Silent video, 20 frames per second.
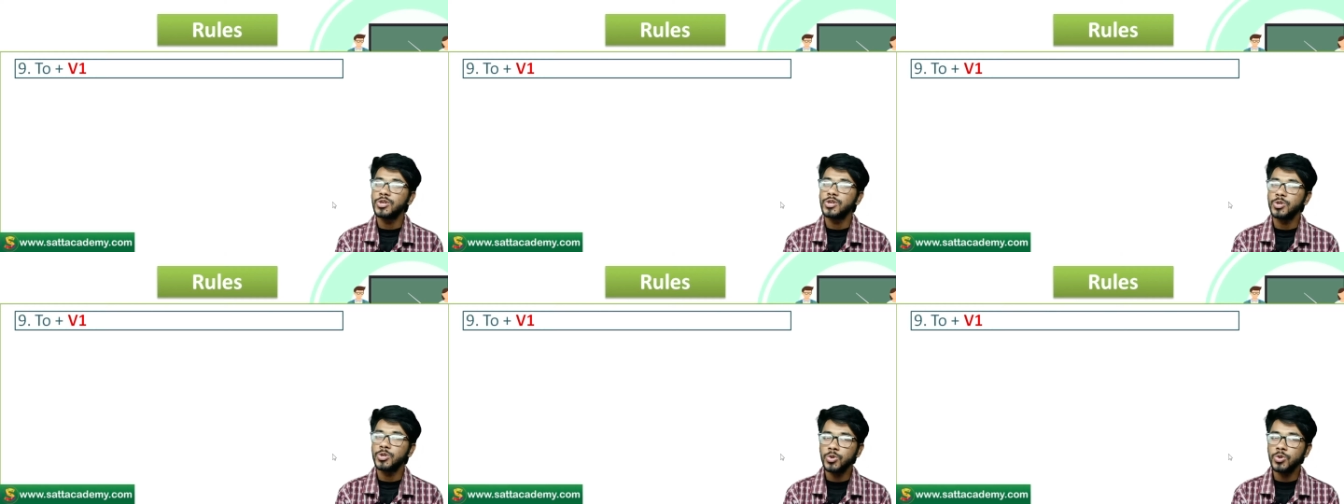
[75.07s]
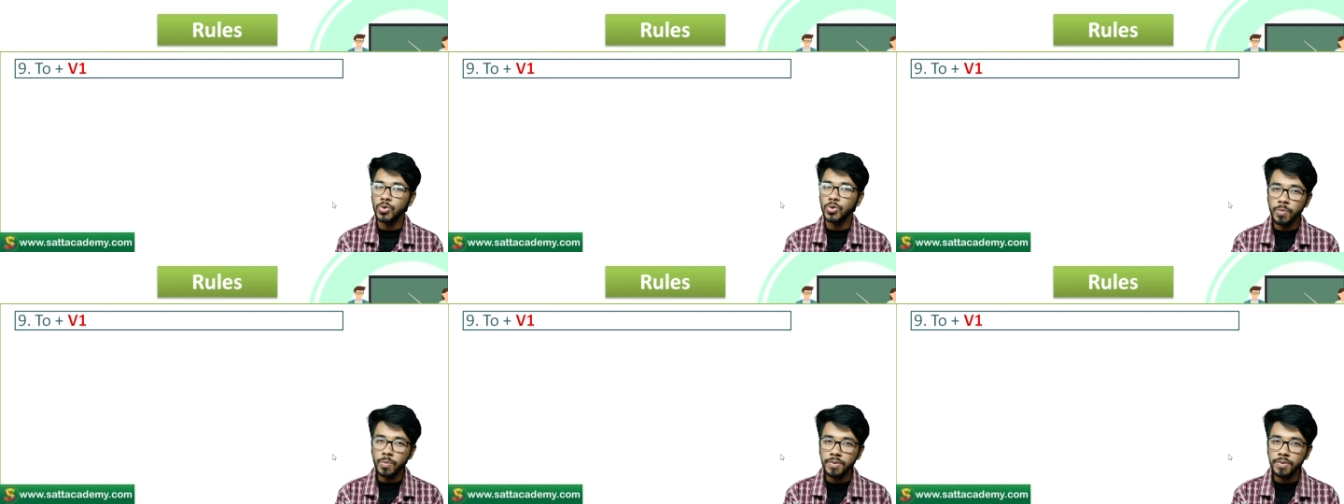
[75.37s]
সো
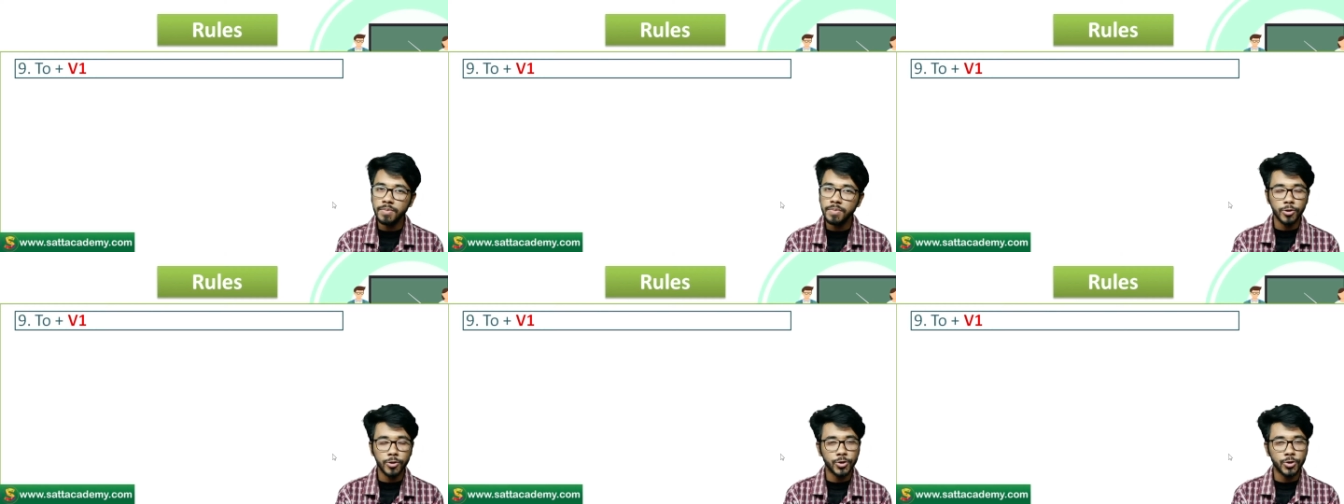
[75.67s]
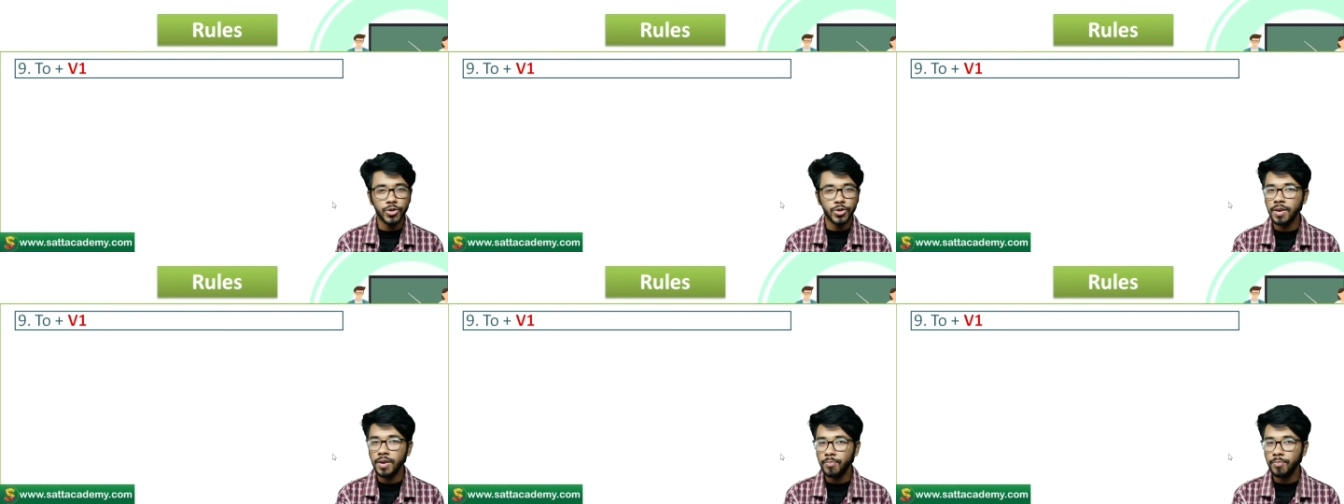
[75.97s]
টু
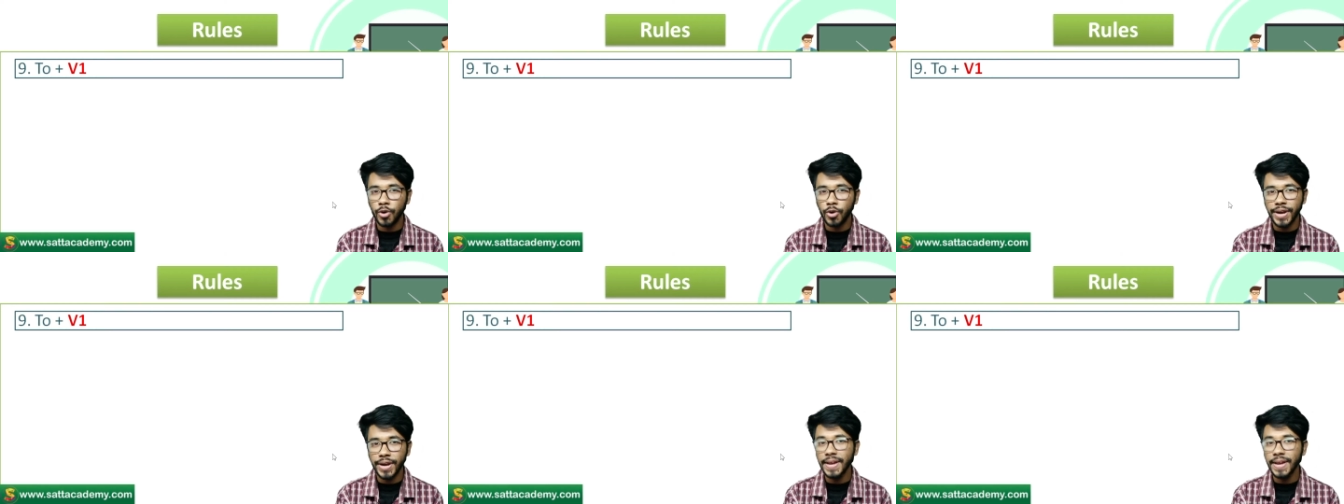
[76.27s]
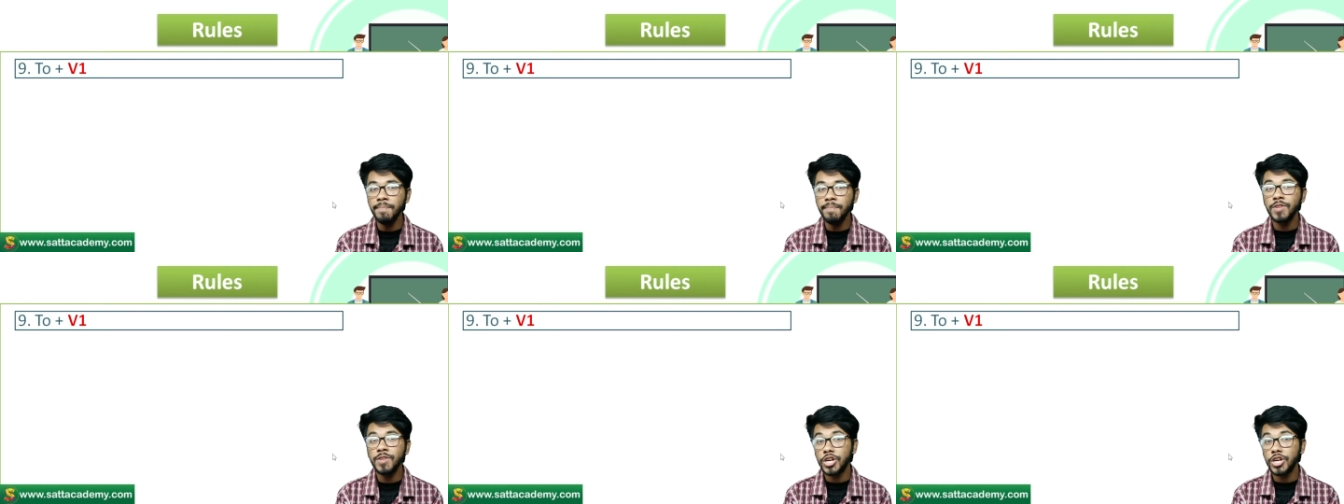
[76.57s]
প্রিপোজিশনের পরে
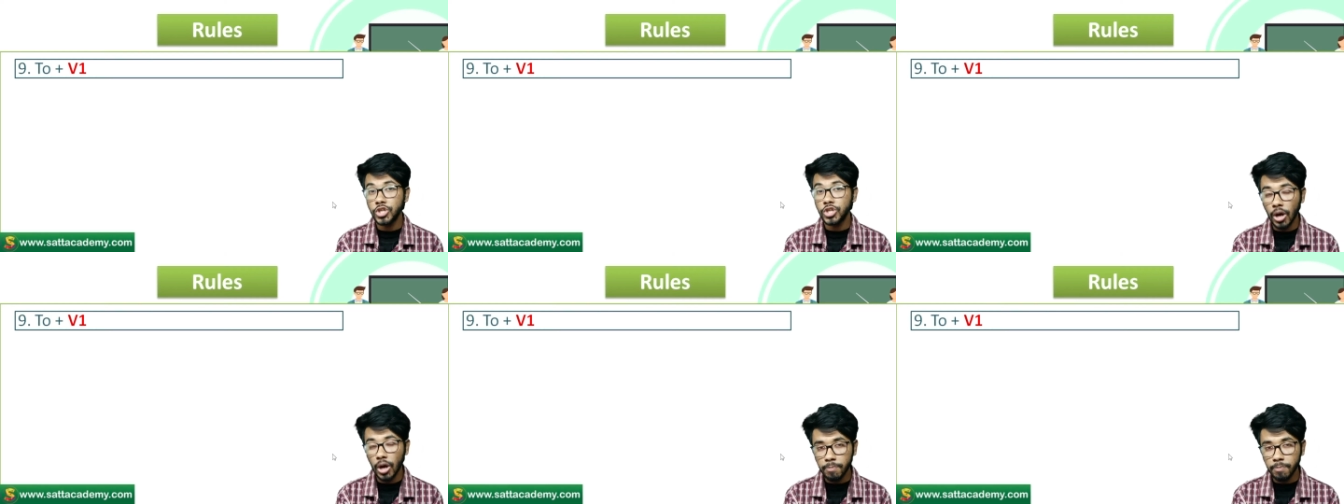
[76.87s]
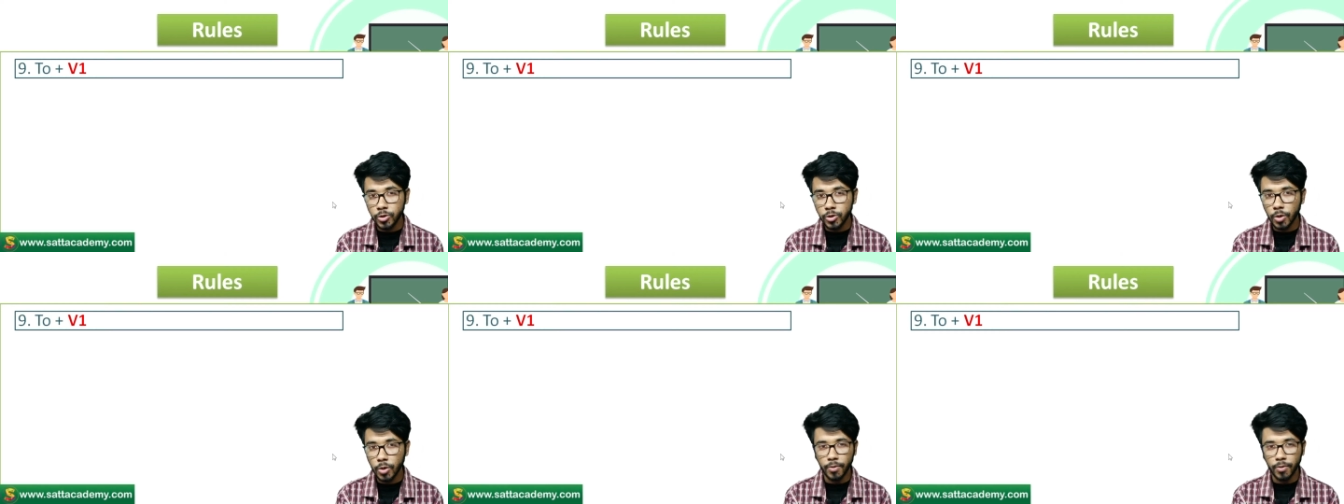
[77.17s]

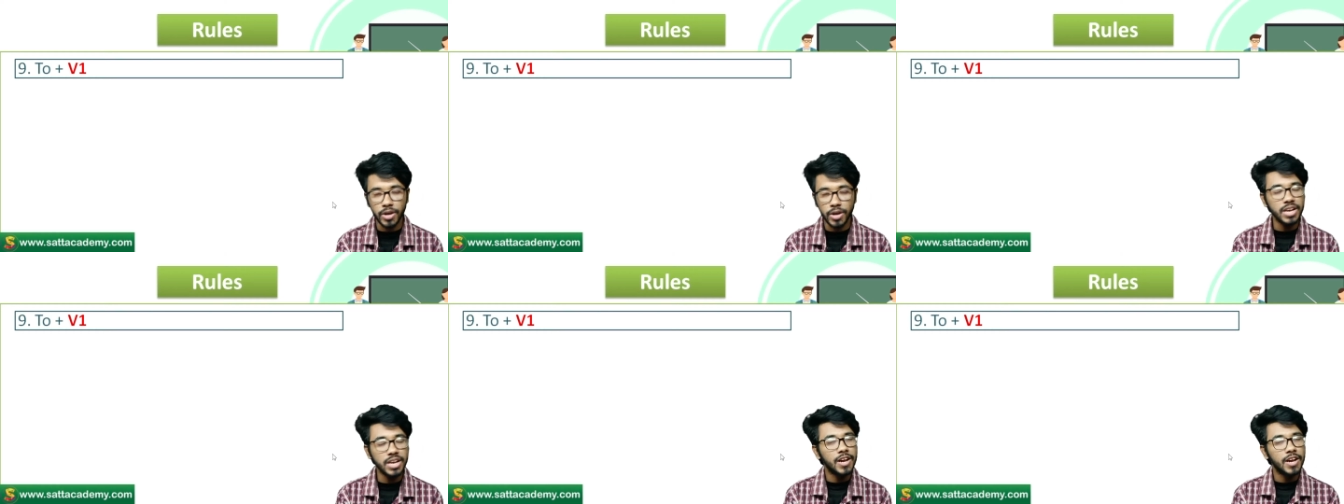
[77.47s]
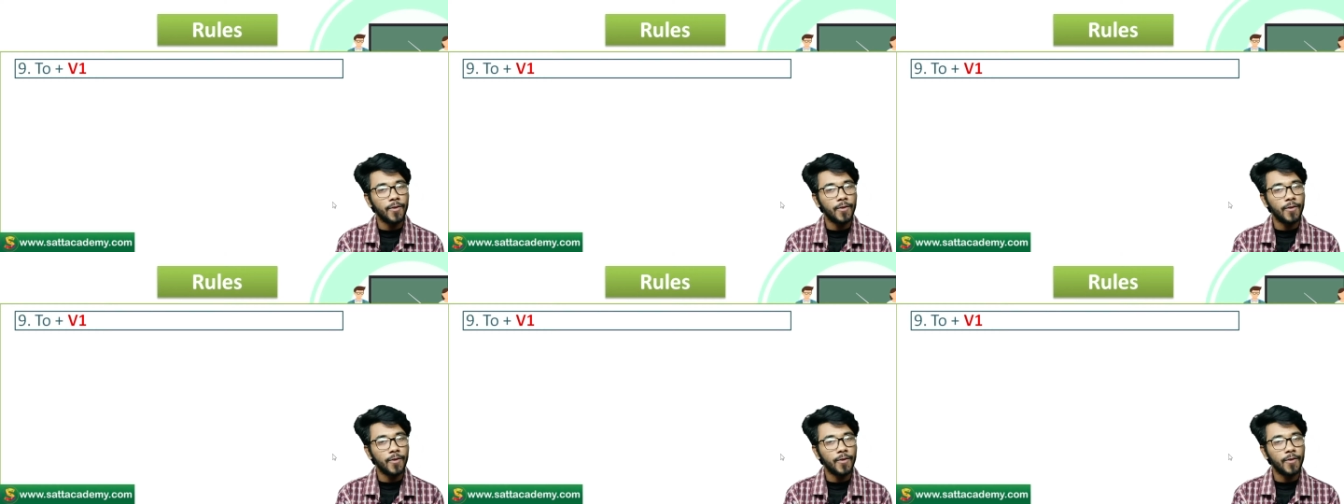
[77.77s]
সব সময়